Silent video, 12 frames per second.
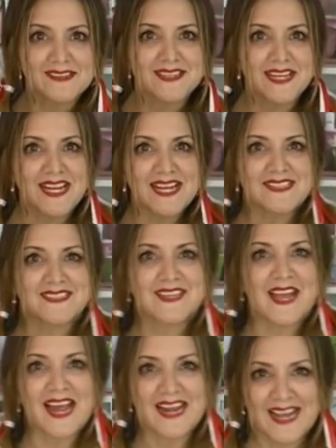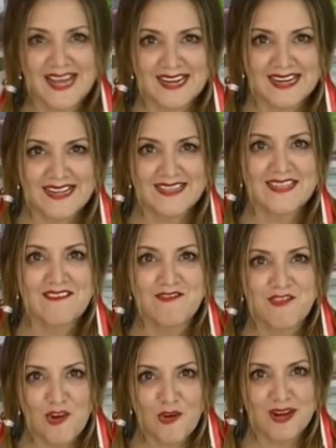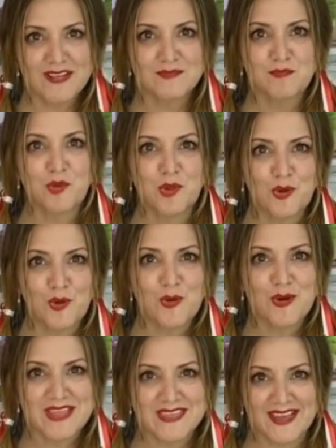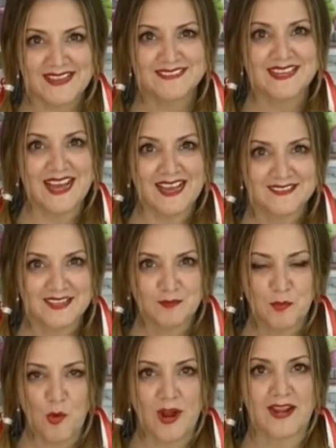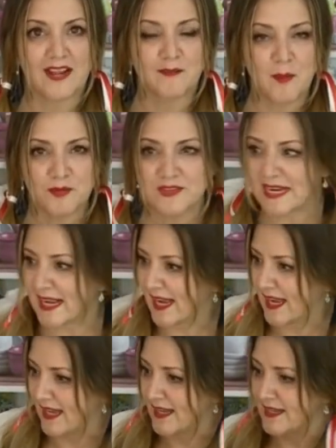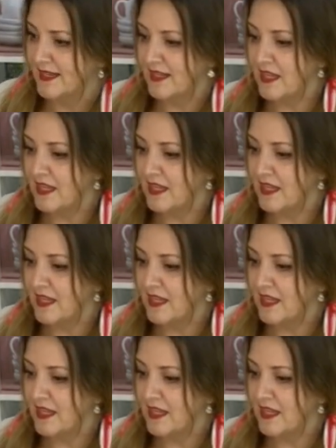que hacer es cargarle de flores muy coloridas a estas Las Vamos a encajar,